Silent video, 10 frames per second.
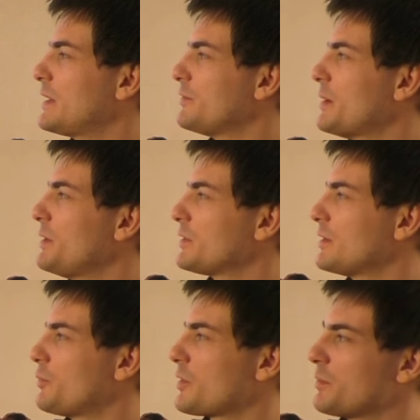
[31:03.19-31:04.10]
до этого
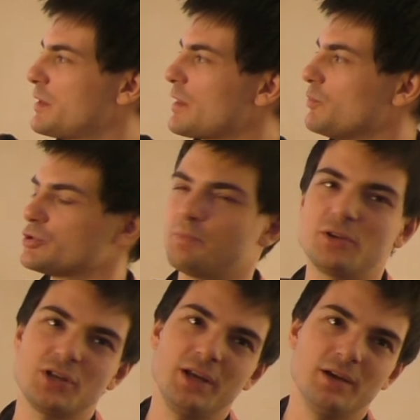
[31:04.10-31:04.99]
момента, допустим, здесь мы уже
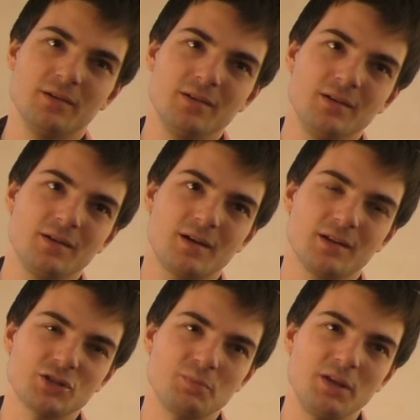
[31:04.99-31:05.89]
пришли
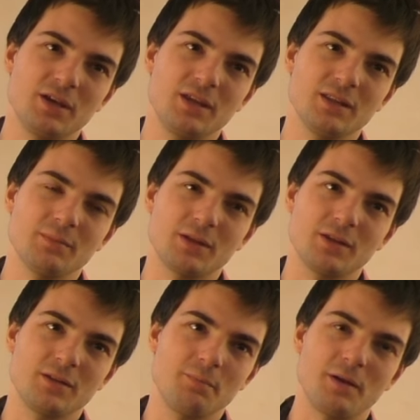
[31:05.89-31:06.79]
к ложбине, где нам
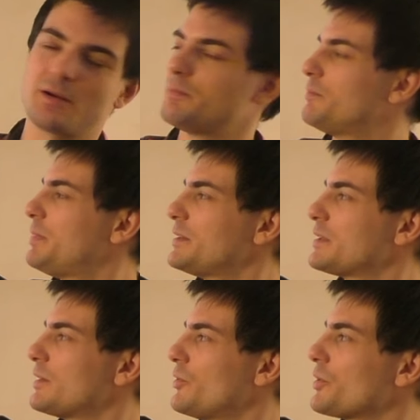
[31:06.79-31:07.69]
надо теперь
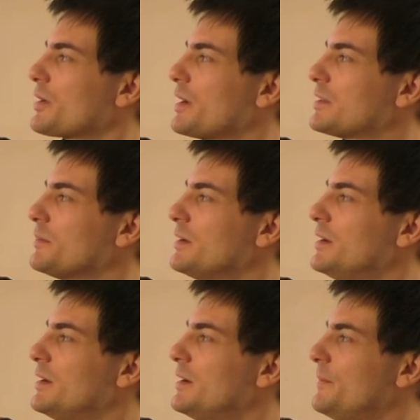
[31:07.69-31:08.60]
падать learning rate,
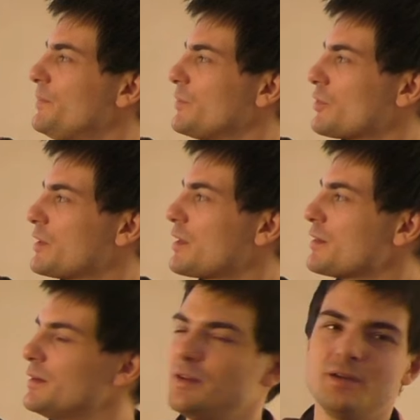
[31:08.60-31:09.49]
вот
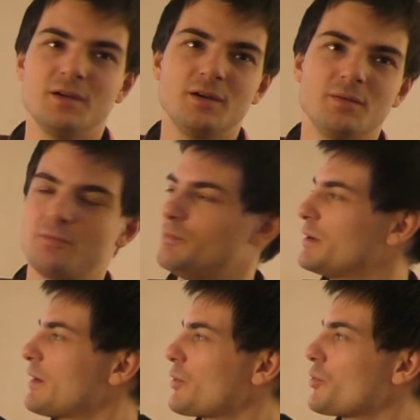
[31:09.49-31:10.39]
здесь
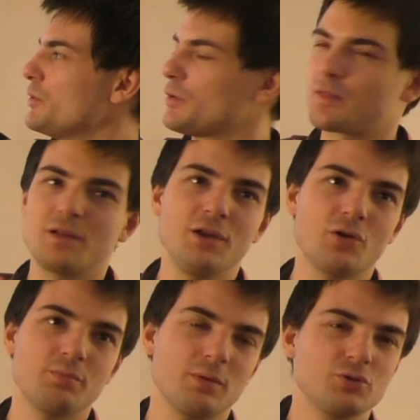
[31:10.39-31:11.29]
мы вокруг него
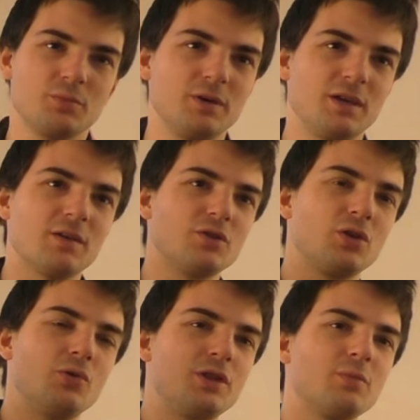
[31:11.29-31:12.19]
осциллируем, потому что мы
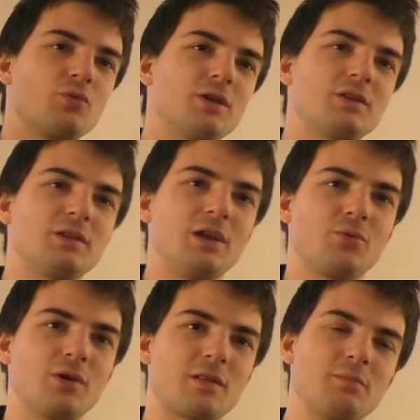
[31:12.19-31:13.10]
явно не улетим куда-то
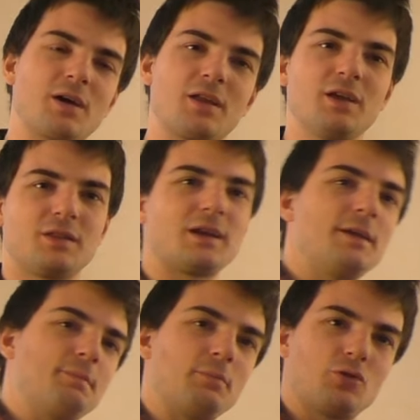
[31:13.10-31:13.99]
далеко, если мы градиенты
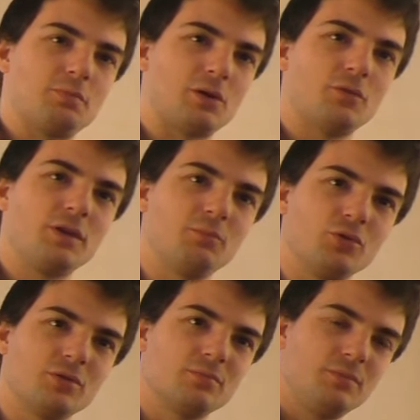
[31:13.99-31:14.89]
клипаем, ничего плохого не
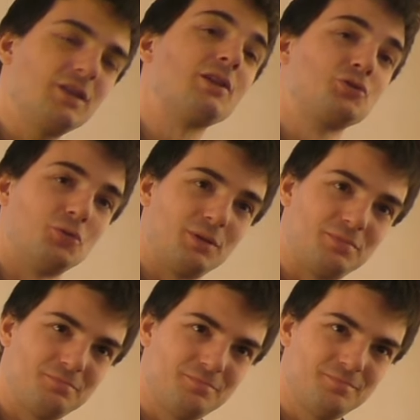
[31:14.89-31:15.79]
будет. Не должно
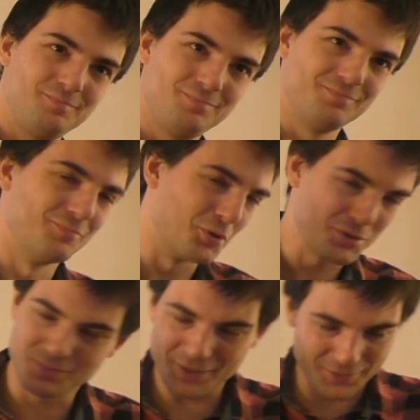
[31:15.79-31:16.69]
быть. Может